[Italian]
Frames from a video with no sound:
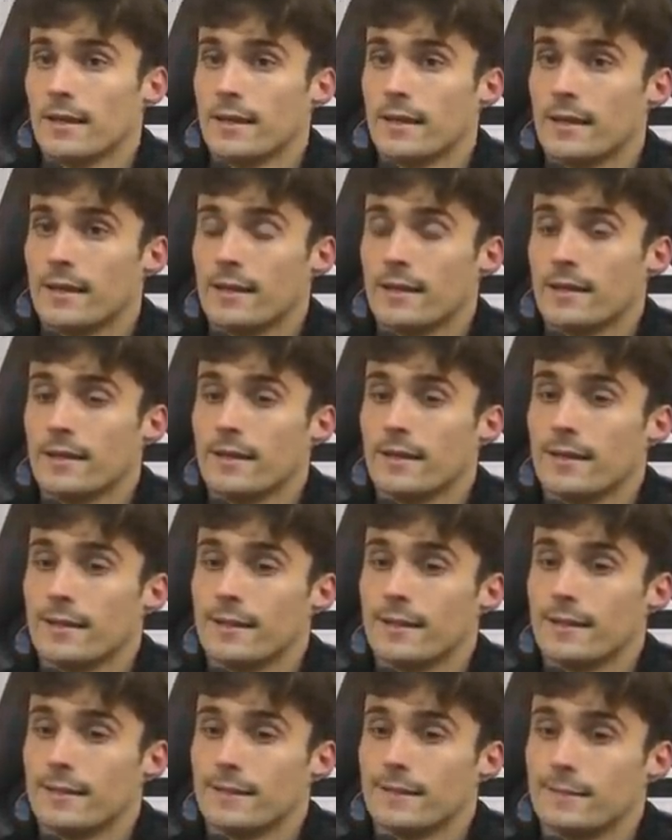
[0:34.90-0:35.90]
E
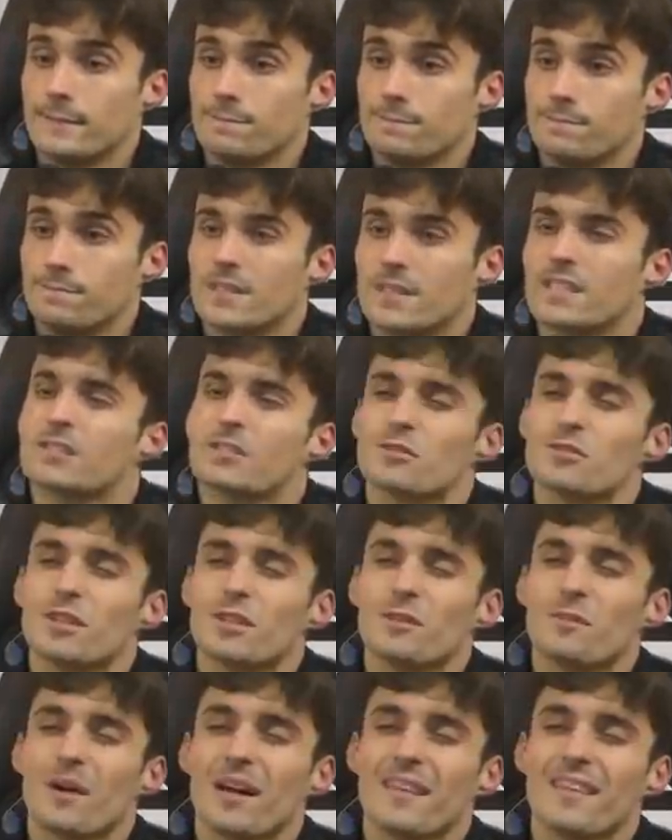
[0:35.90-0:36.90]
ehm, la seconda
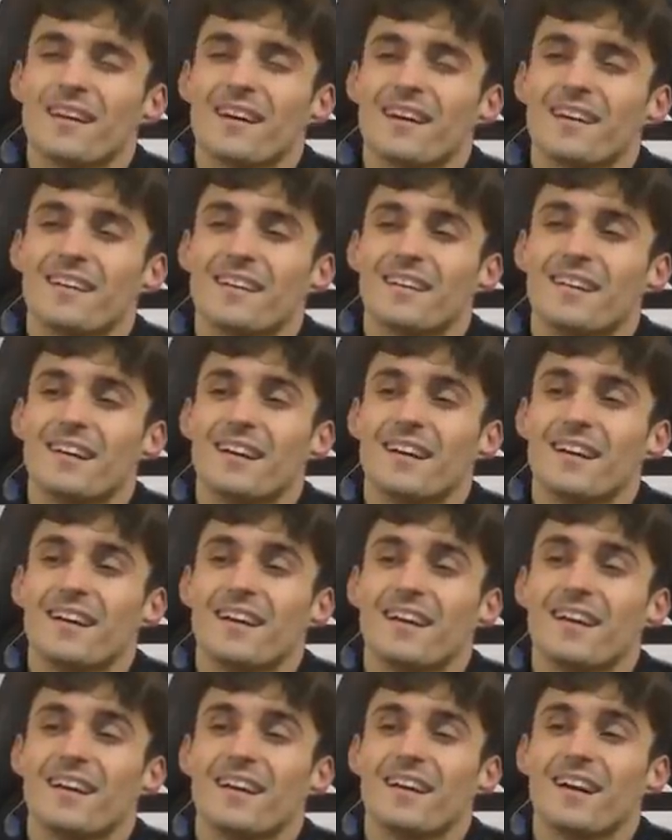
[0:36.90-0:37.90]
domanda? Il
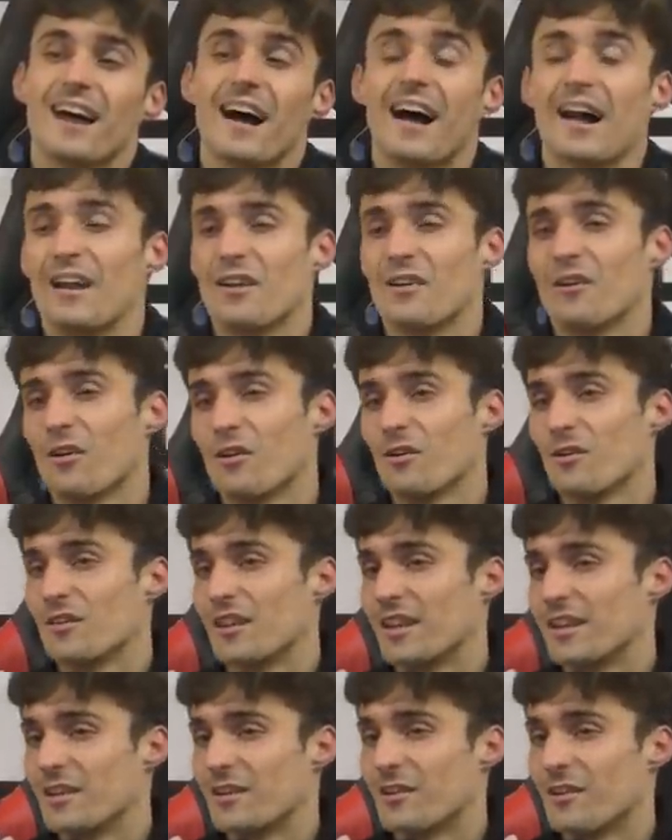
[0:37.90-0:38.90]
gol. Ah, il gol lo
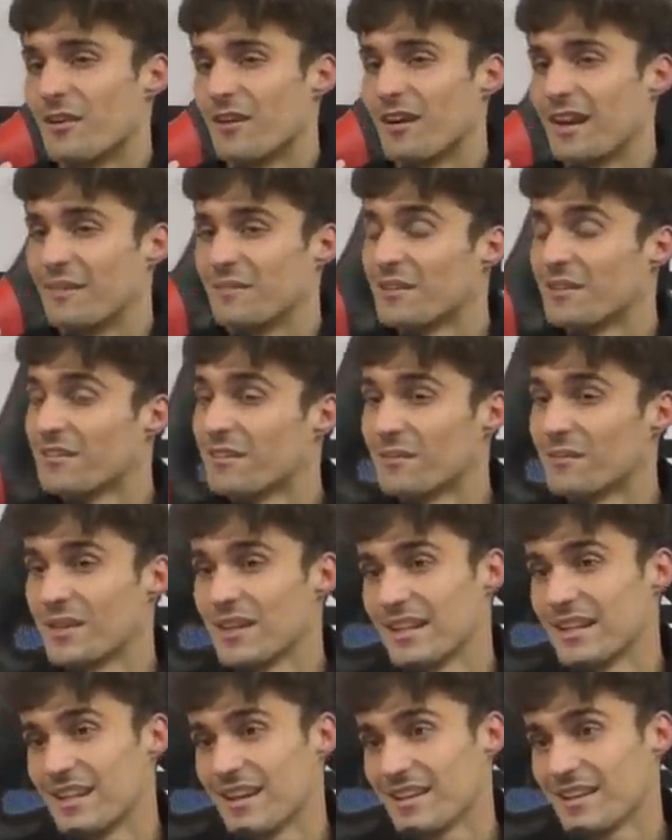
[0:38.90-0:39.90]
dedico alla mia
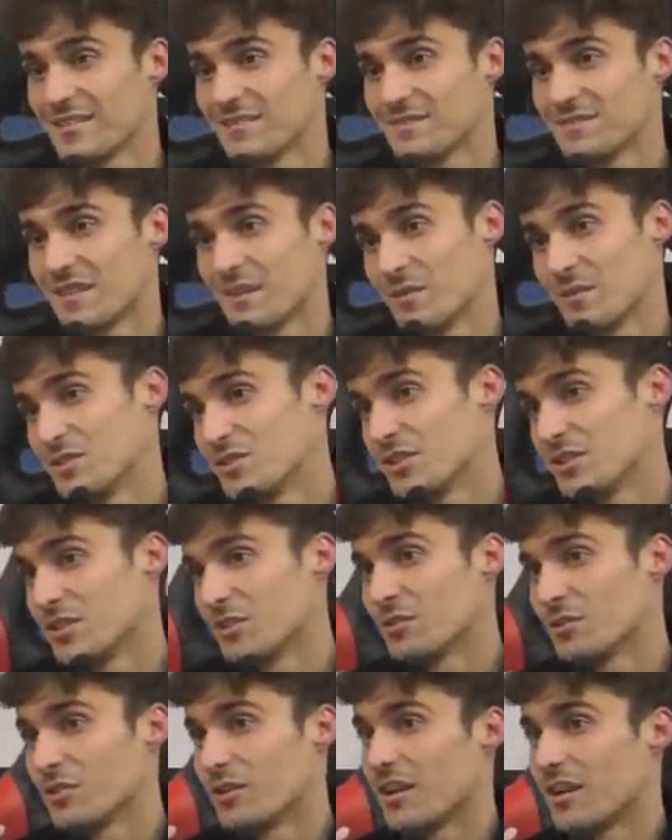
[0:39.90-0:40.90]
famiglia, ai miei
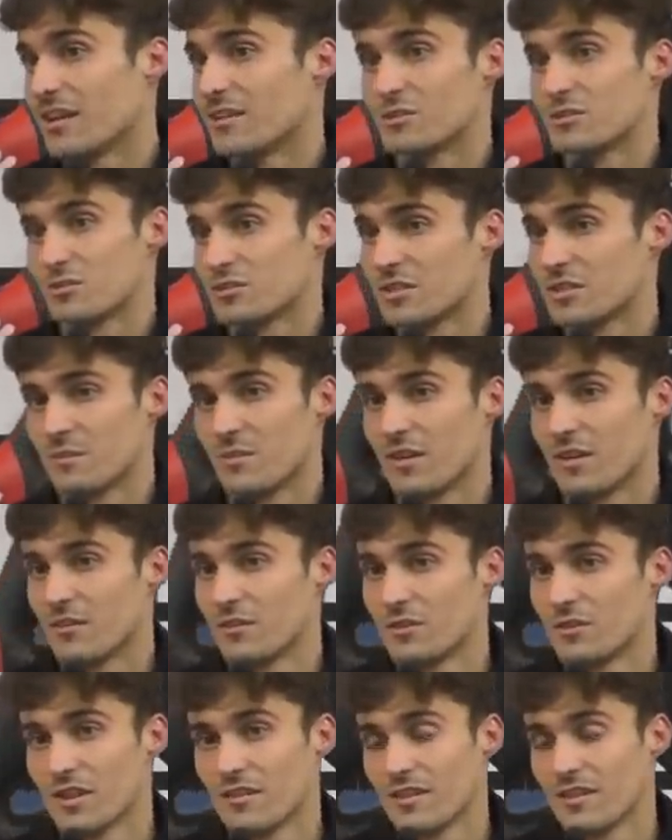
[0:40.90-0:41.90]
genitori che sono sempre
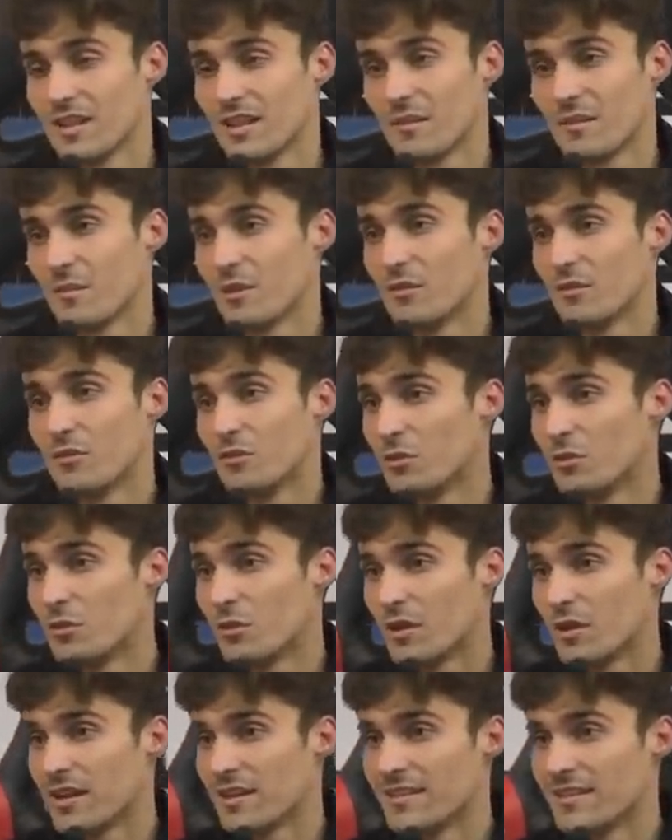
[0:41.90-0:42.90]
venuti a vedermi
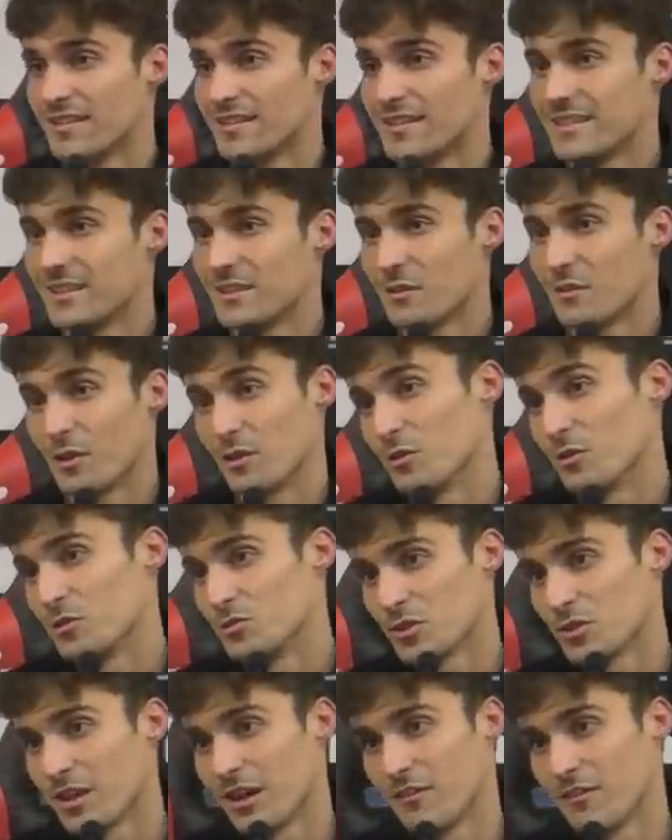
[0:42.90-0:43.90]
ovunque, quando
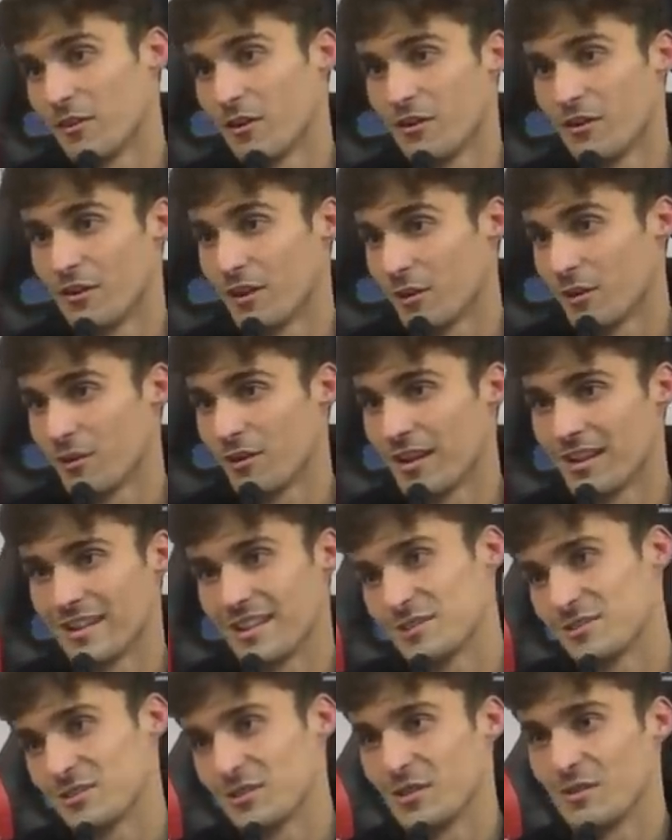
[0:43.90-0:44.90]
giocavo a Verona
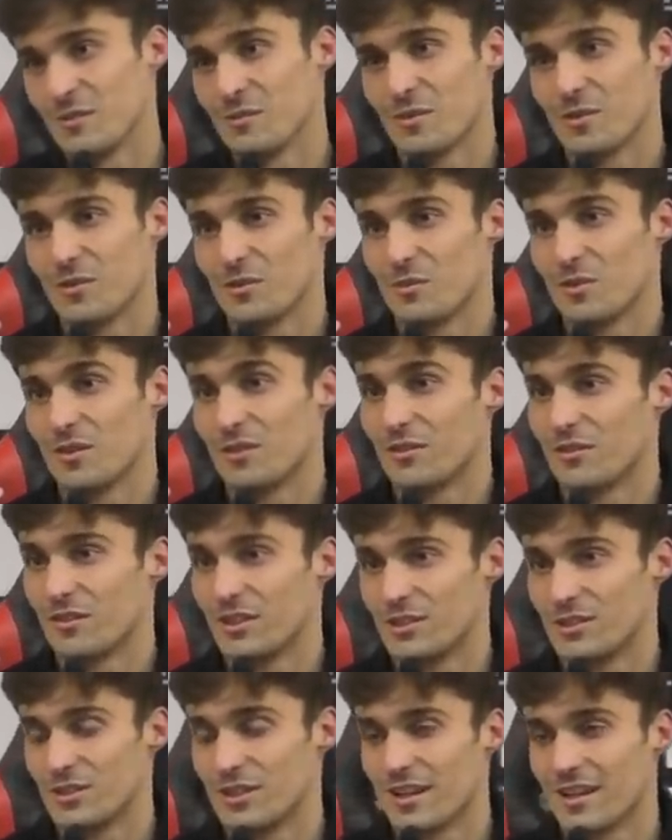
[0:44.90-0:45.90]
adesso è un pochino più
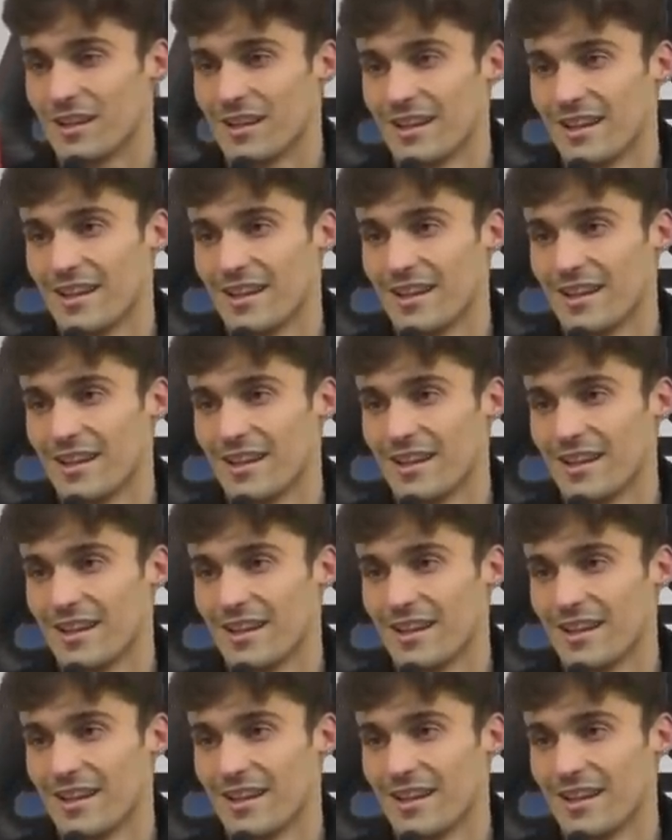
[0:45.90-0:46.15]
difficile,